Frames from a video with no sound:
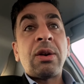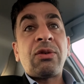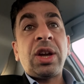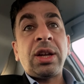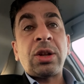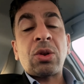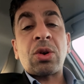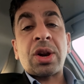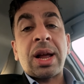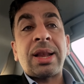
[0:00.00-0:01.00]
في حين
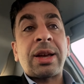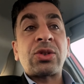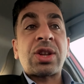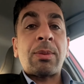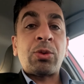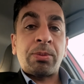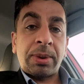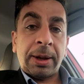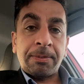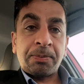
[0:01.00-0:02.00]
القراء لا يصابون
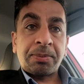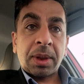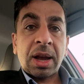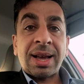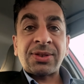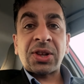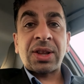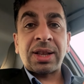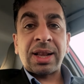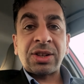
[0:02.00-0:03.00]
به خاصة
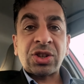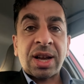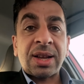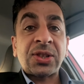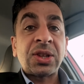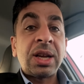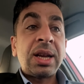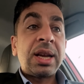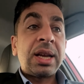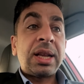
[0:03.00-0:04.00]
الأشخاص
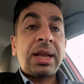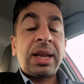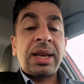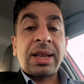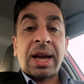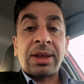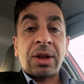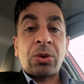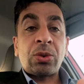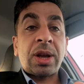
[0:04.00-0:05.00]
اللي
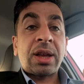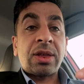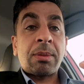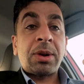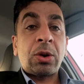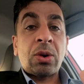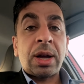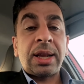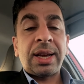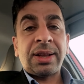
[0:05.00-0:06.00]
يتحدثون أكثر من
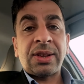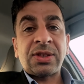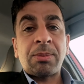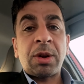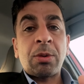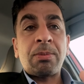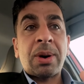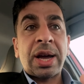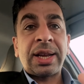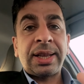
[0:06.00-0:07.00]
لغة اللي احنا نسميهم
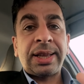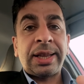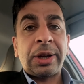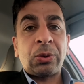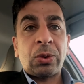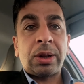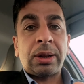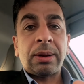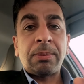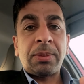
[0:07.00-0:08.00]
bilingual
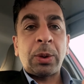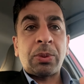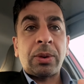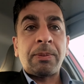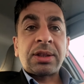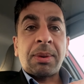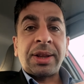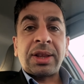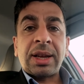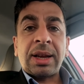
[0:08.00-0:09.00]
people
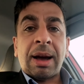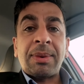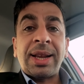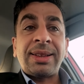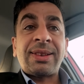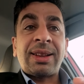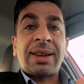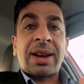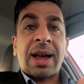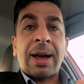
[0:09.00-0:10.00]
طبعا عملية
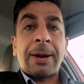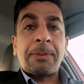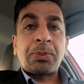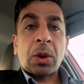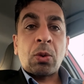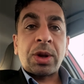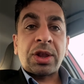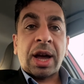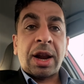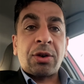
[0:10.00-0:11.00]
القراءة
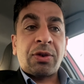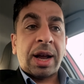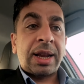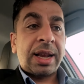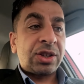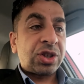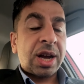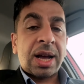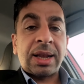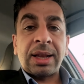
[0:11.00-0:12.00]
والتعرف على
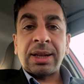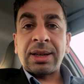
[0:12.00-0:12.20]
الأشكال